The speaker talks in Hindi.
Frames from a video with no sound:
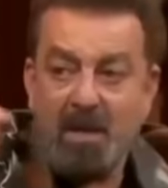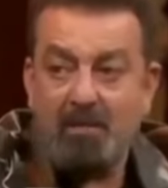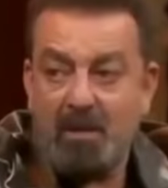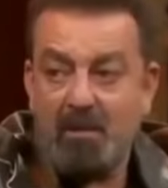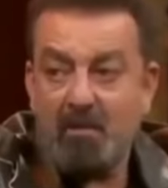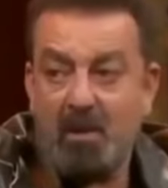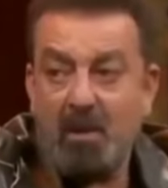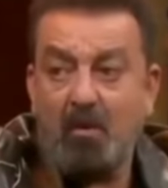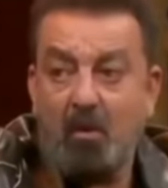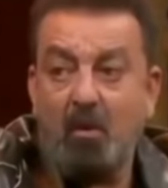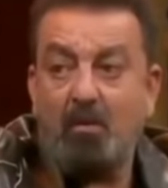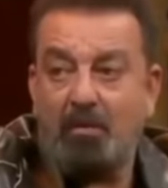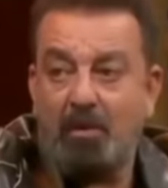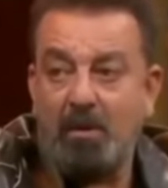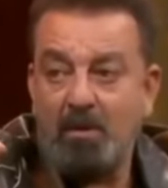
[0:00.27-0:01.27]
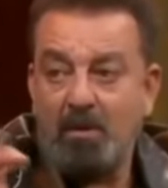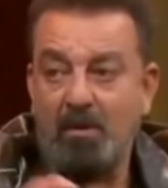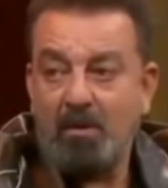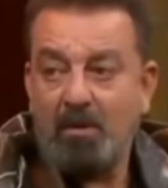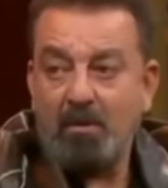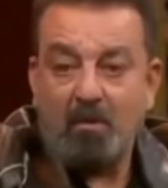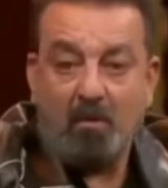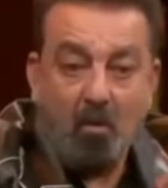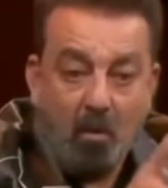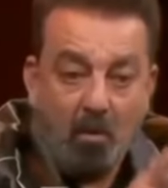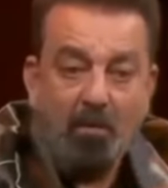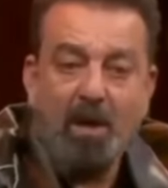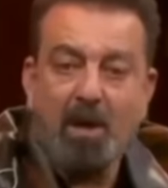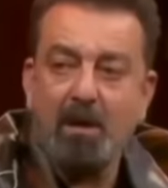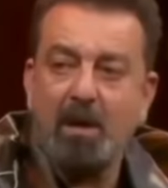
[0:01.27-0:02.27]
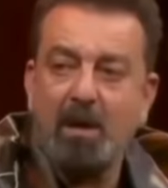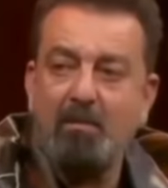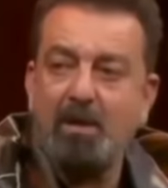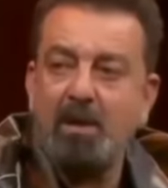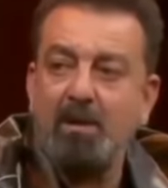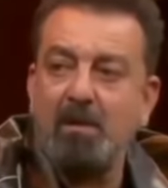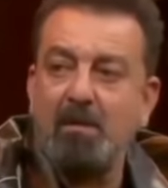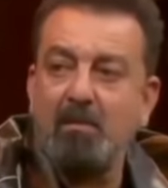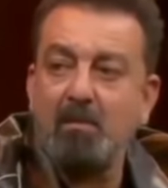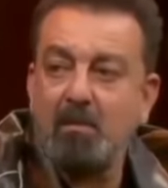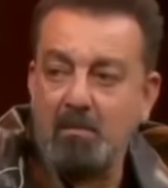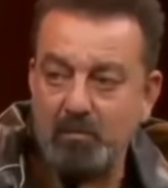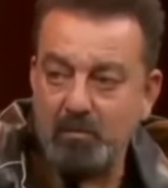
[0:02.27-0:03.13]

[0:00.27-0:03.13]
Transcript: ने बोला होप जी होप करना ही बंद कर दो